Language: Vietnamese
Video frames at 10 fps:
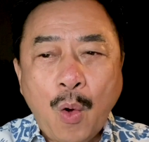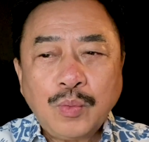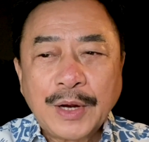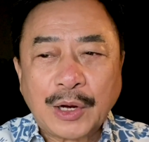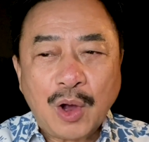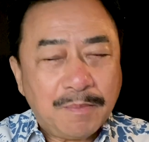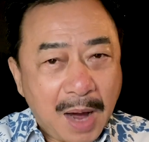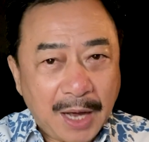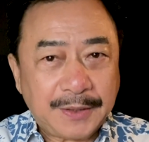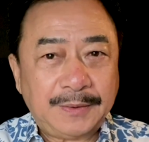Út này có
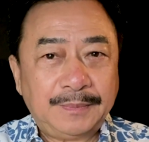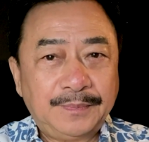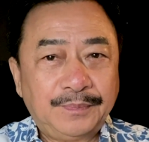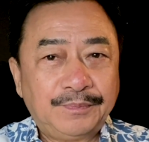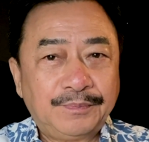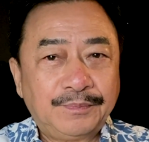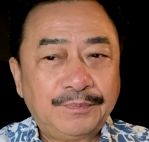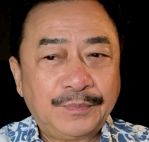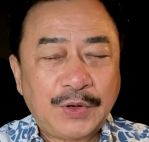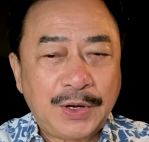bệnh
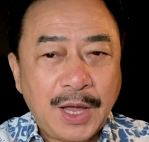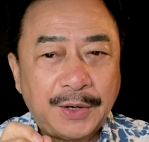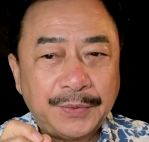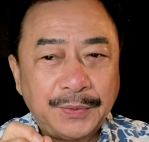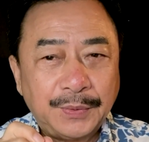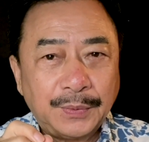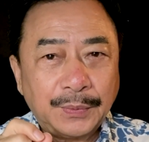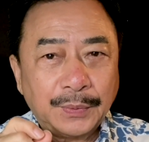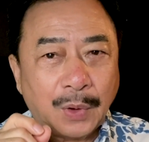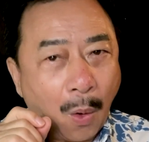cho nên
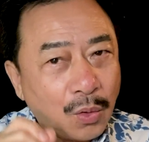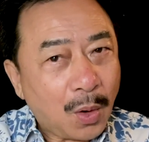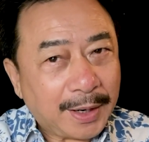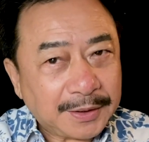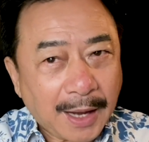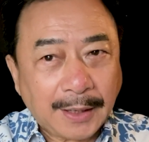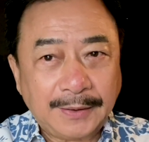cổ có cái tật.